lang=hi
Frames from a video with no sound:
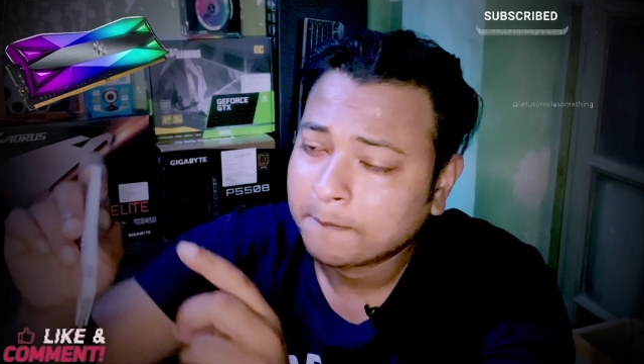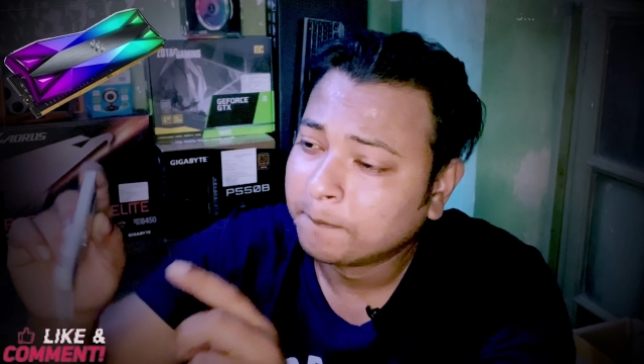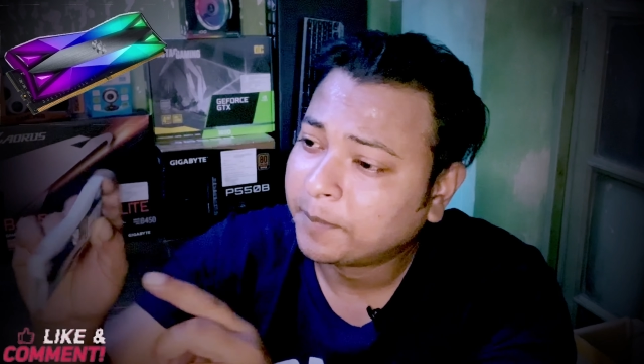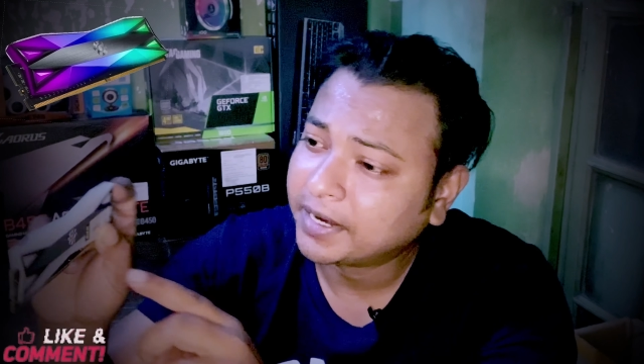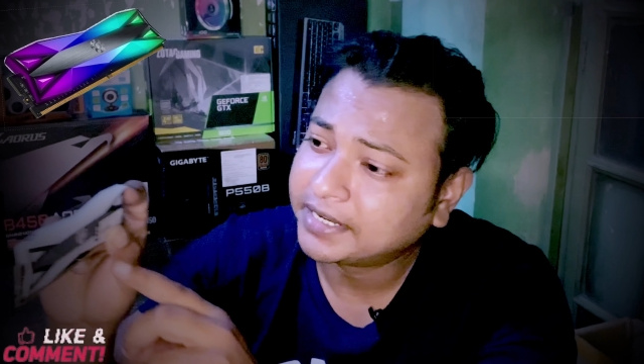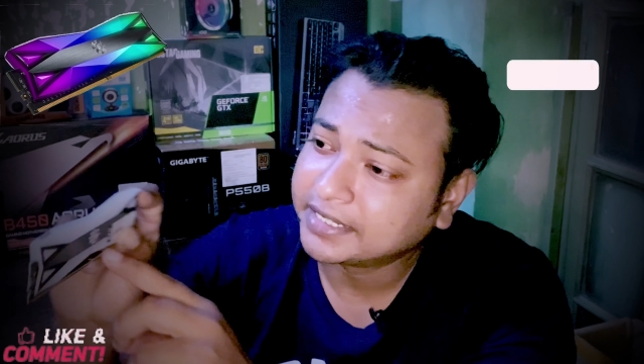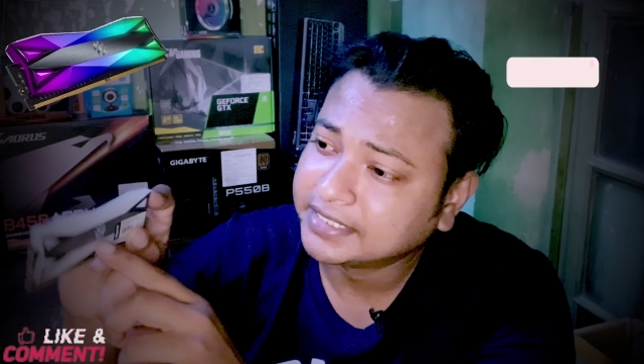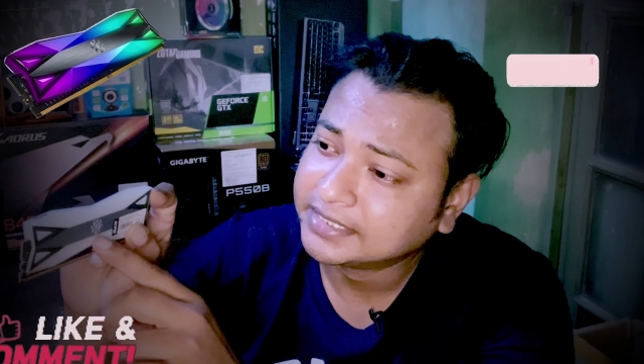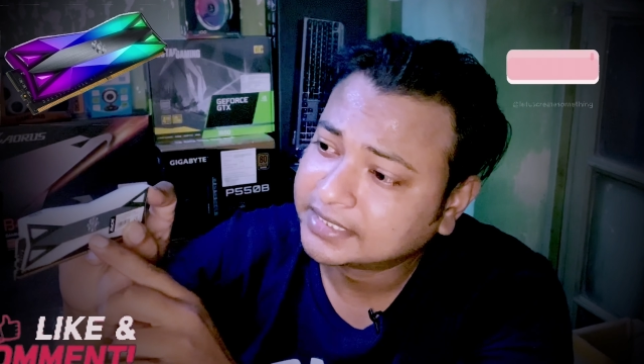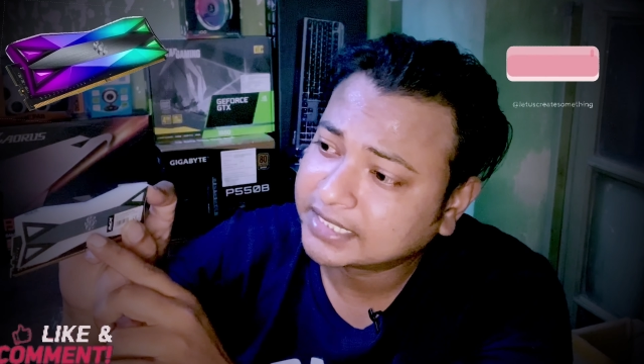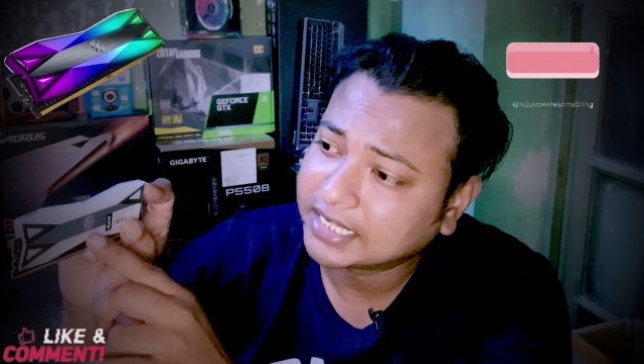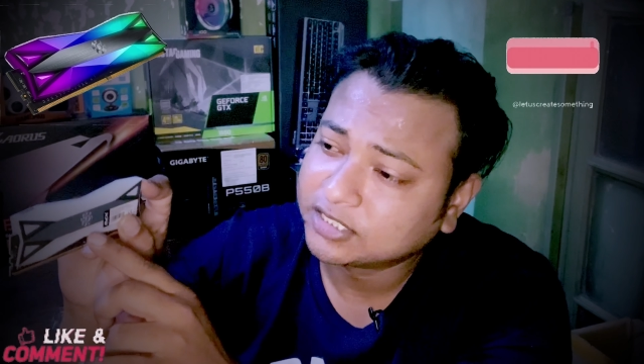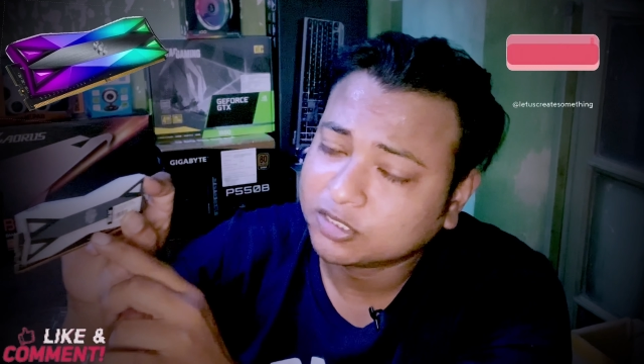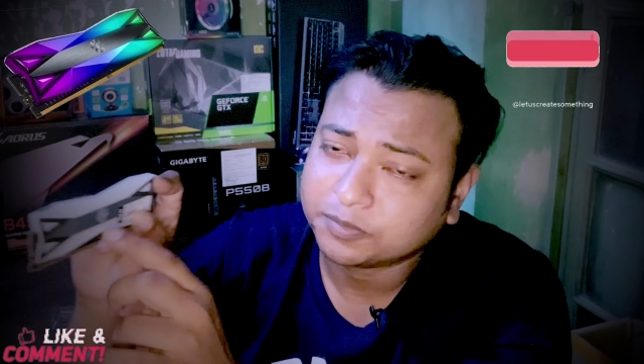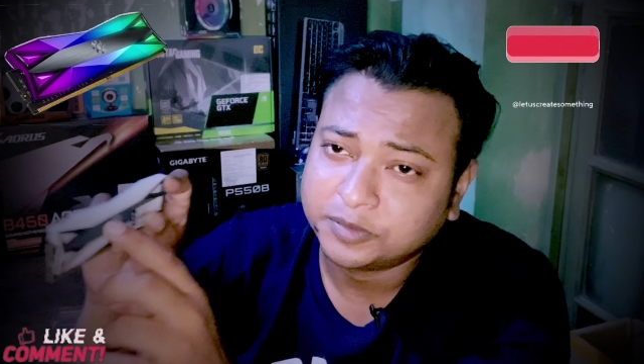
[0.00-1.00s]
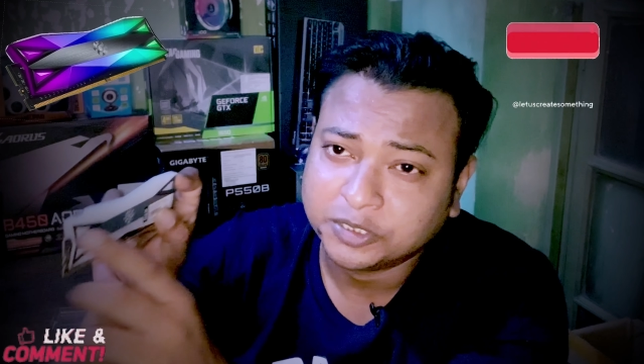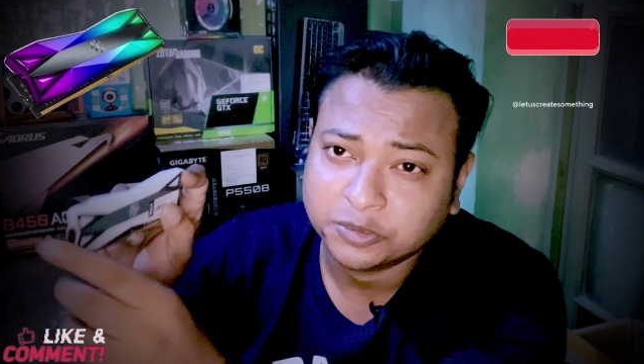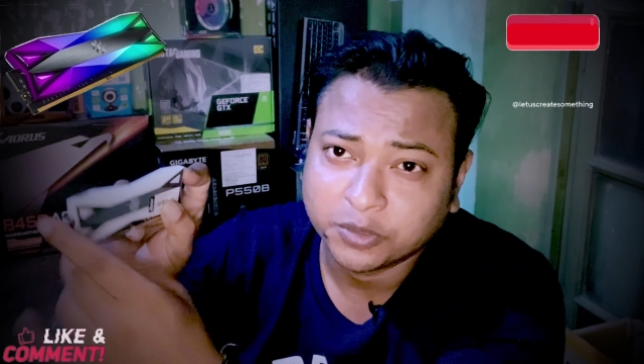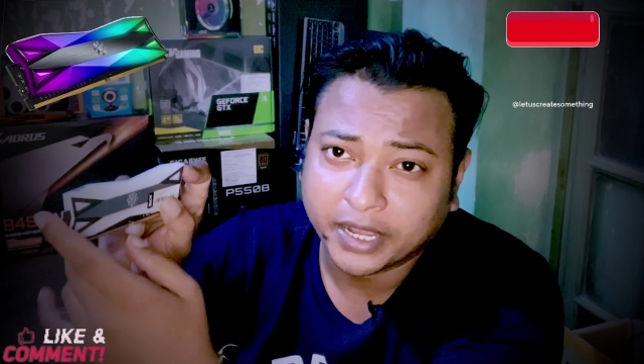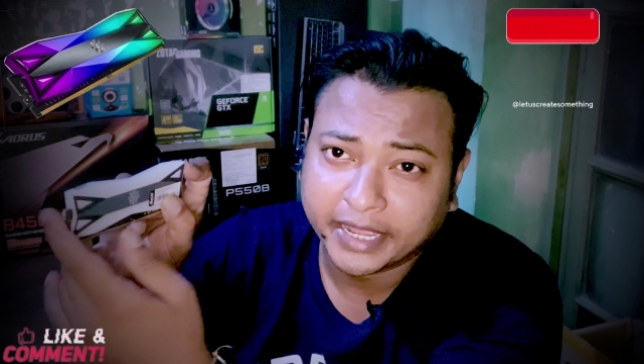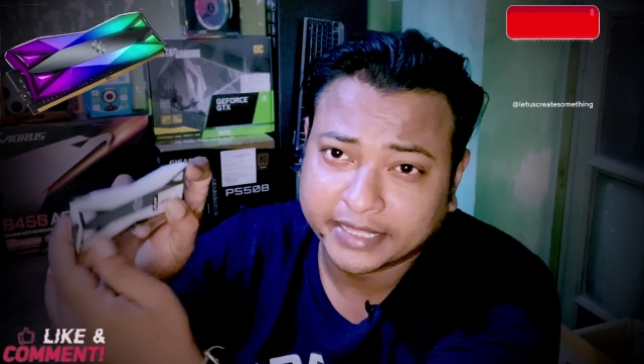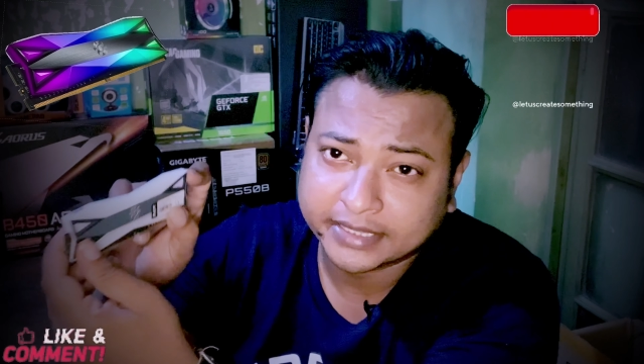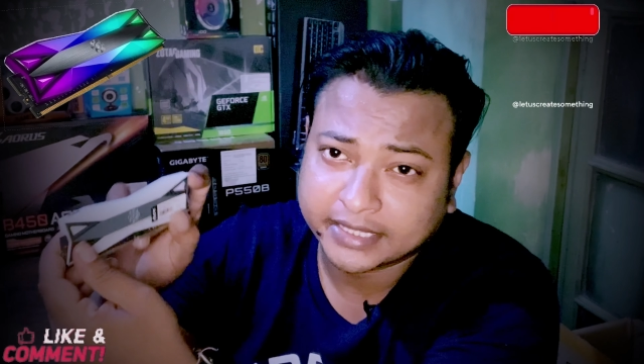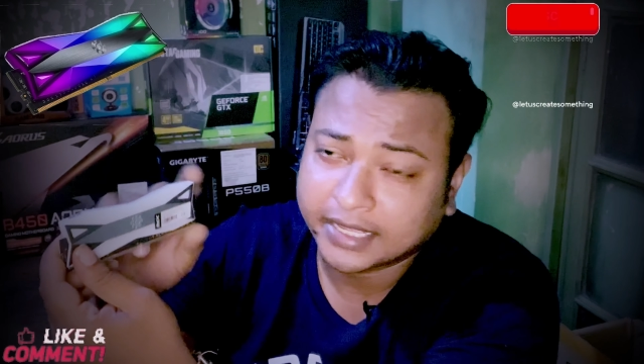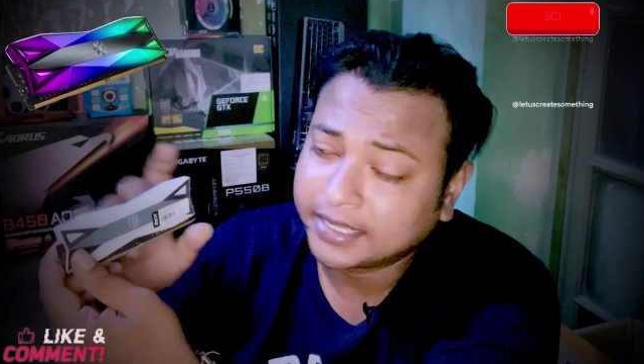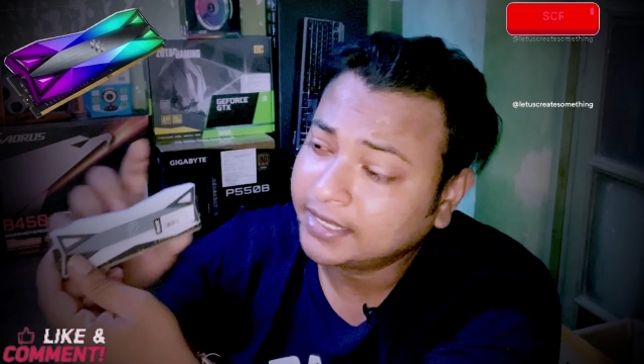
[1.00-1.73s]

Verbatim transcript: बट इसका जो व्यू आता